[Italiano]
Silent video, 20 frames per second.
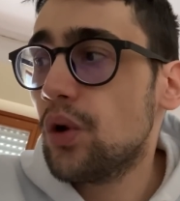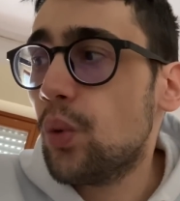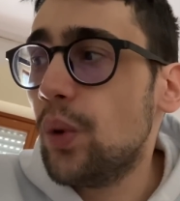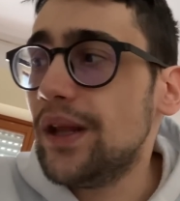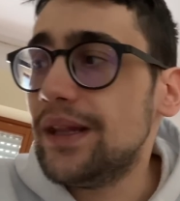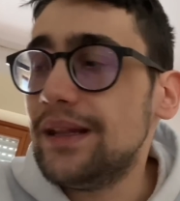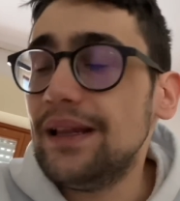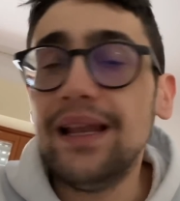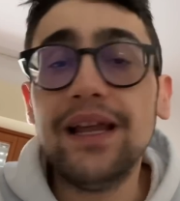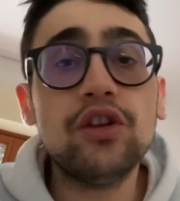
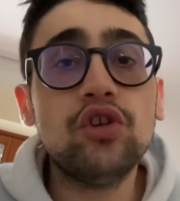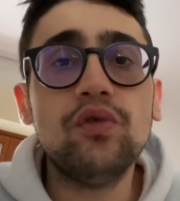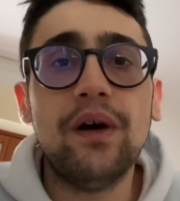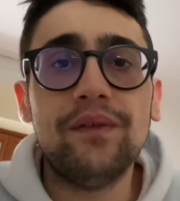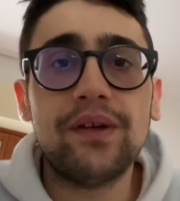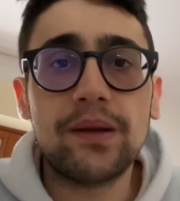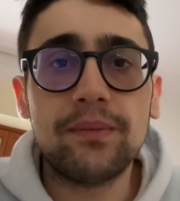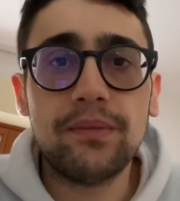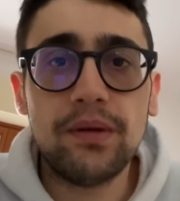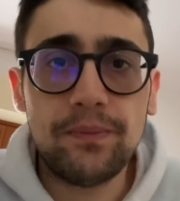Quindi la Juve
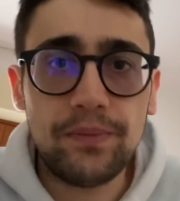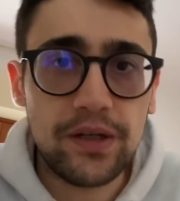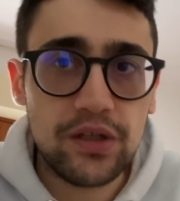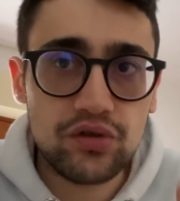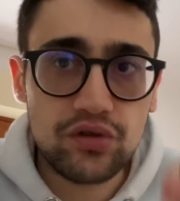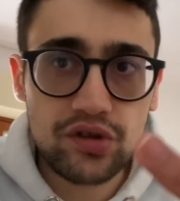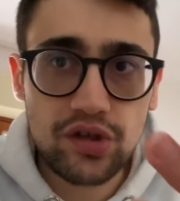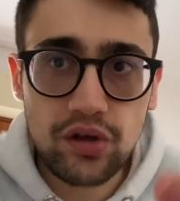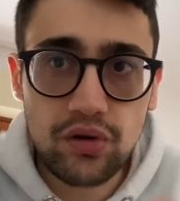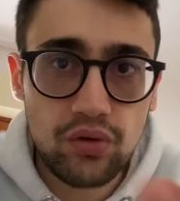avrebbe
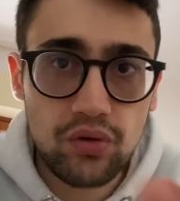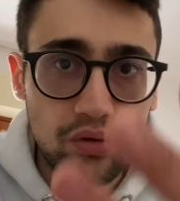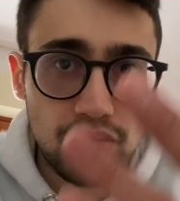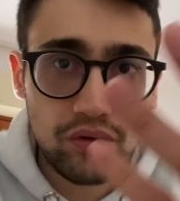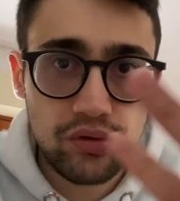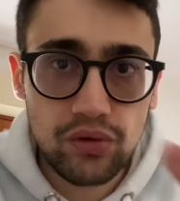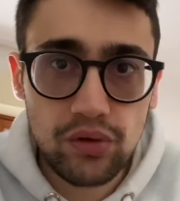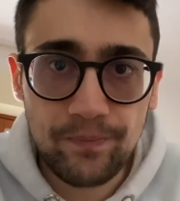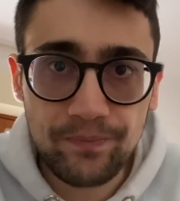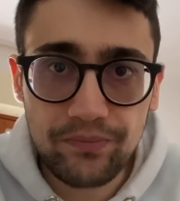preso,
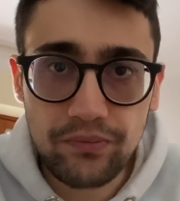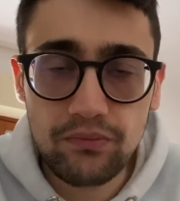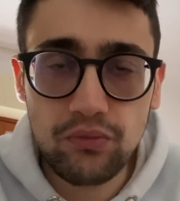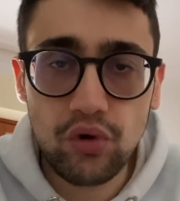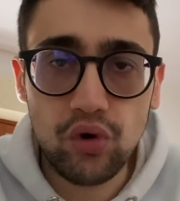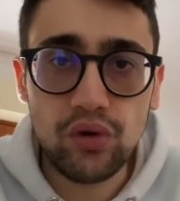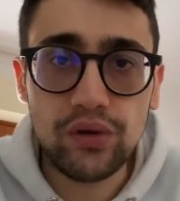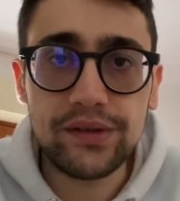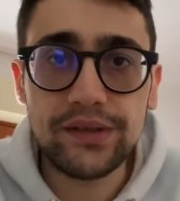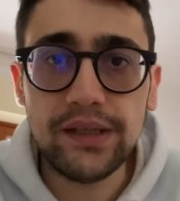secondo
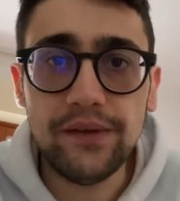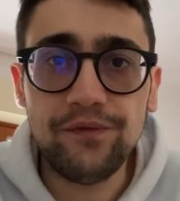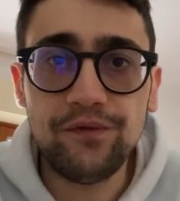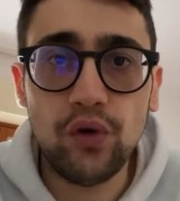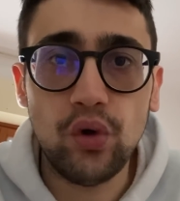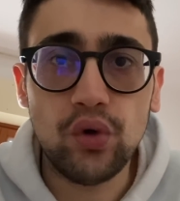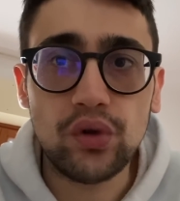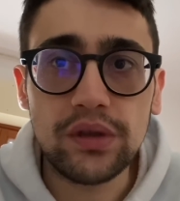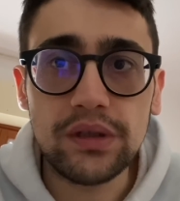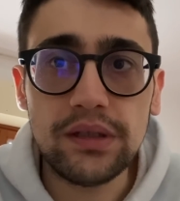molte
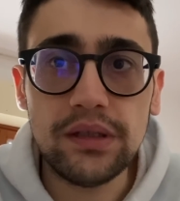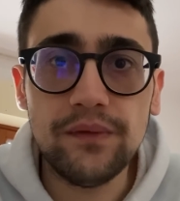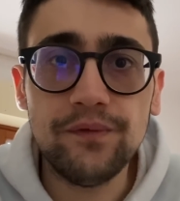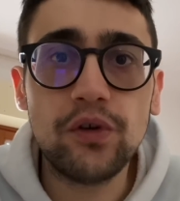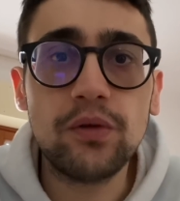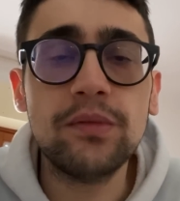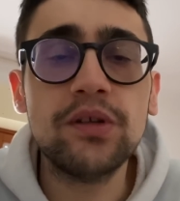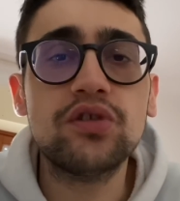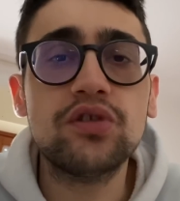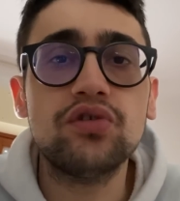fonti di
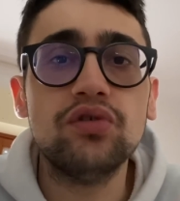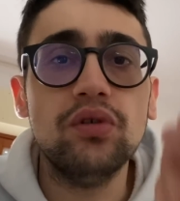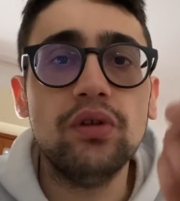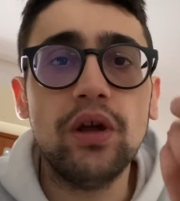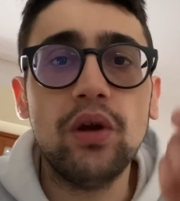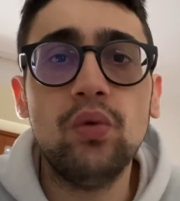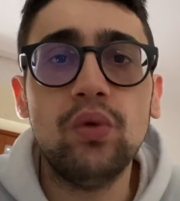informazione,